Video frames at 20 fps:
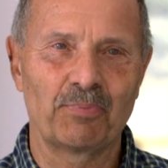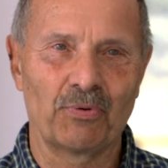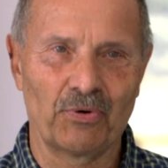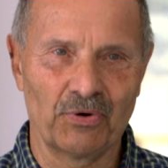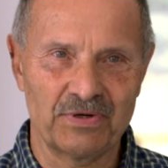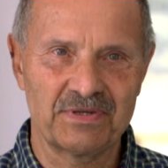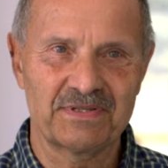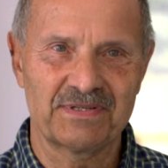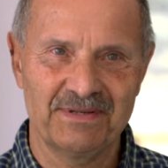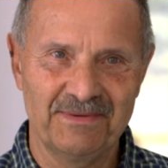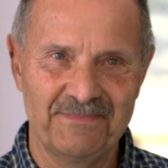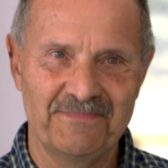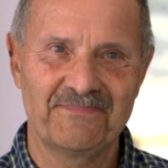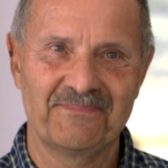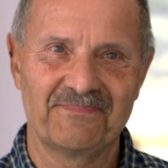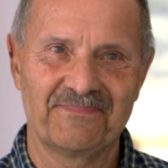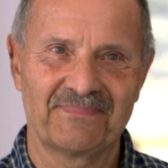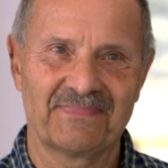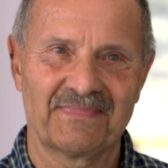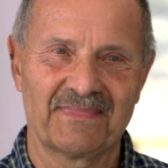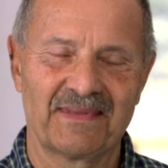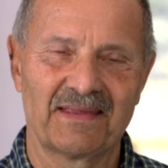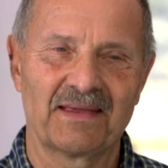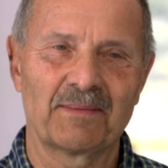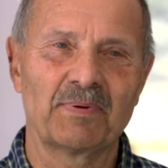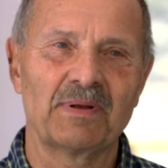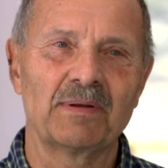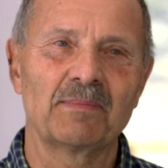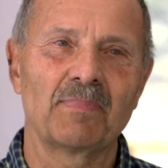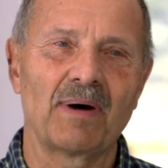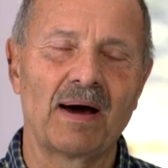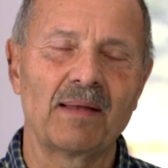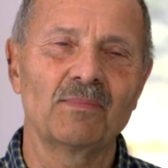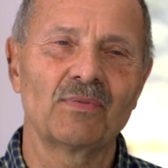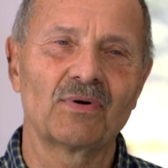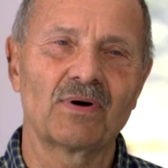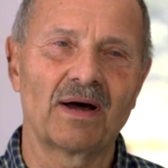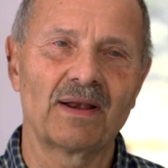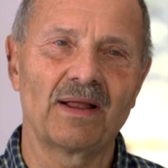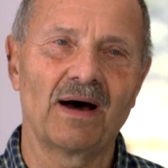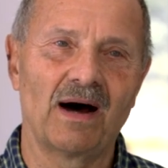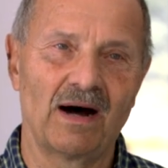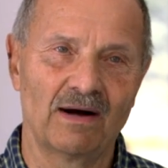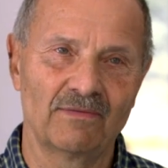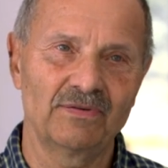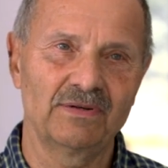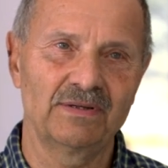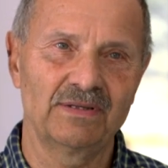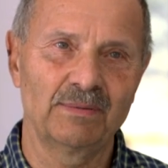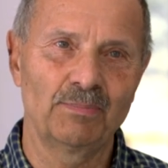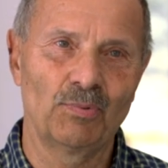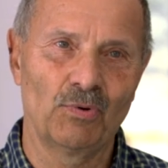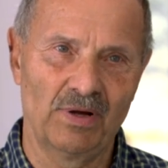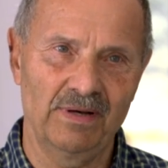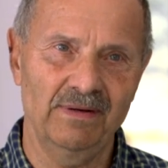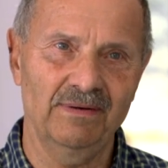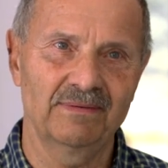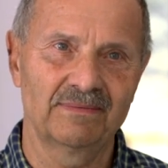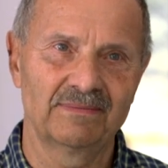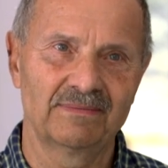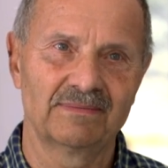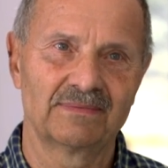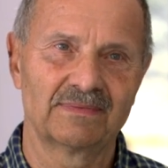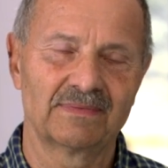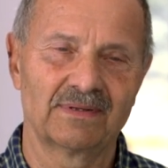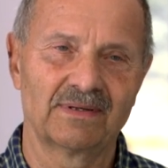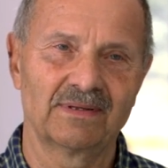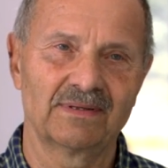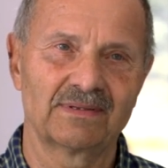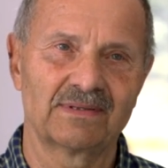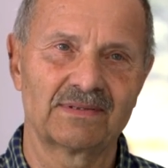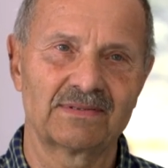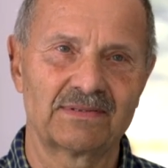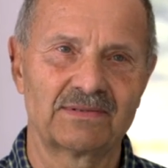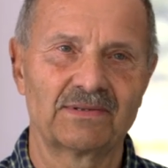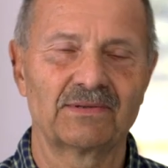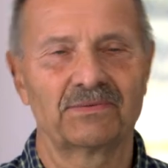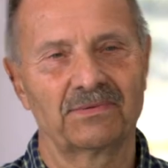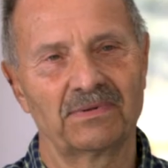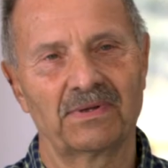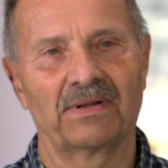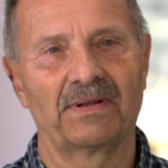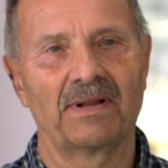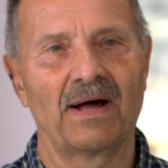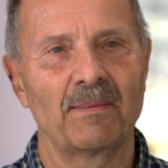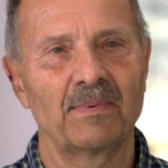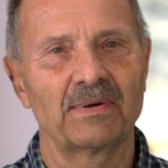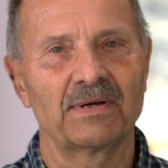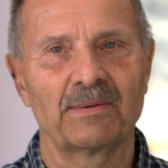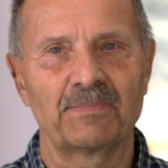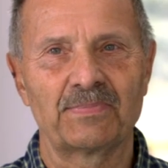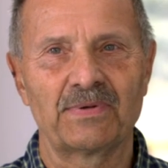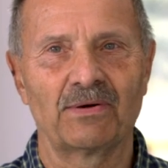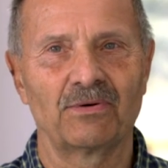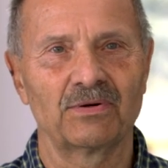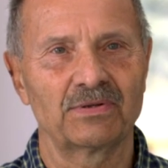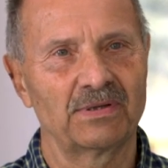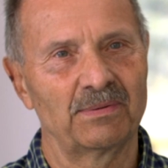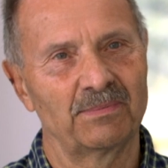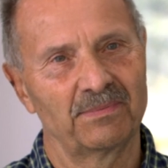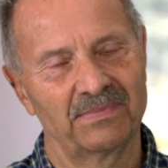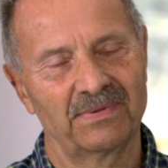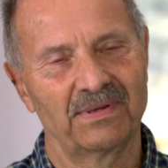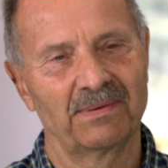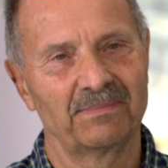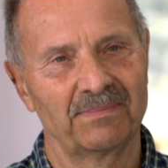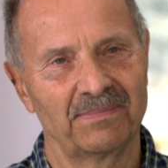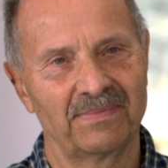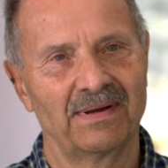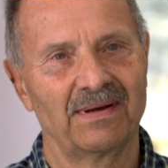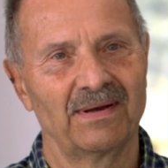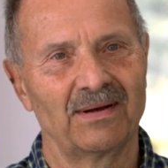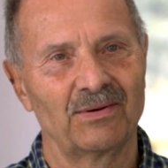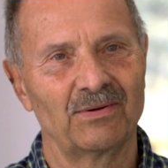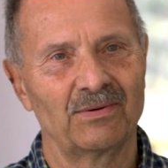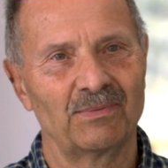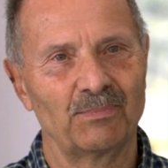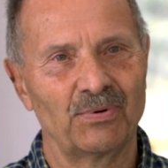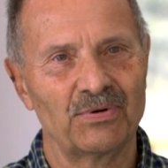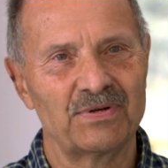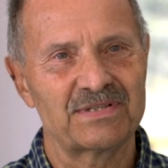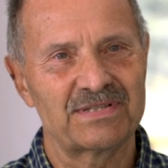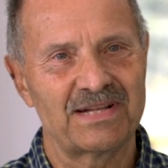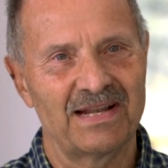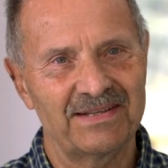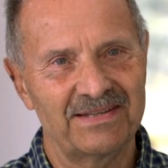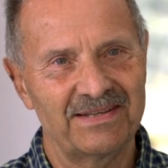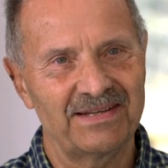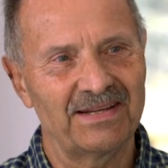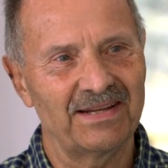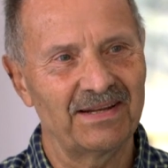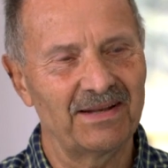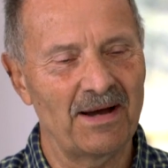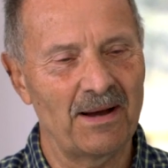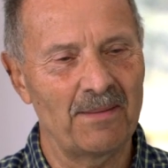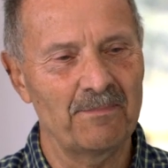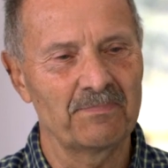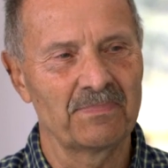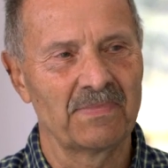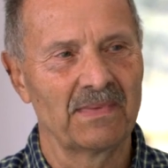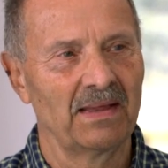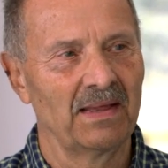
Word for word: Preuße. Ich bin in Brandenburg an der Havel geboren. Ja, ne? das, der Name gibt ja auch dem, dem Bundesland hier den Namen.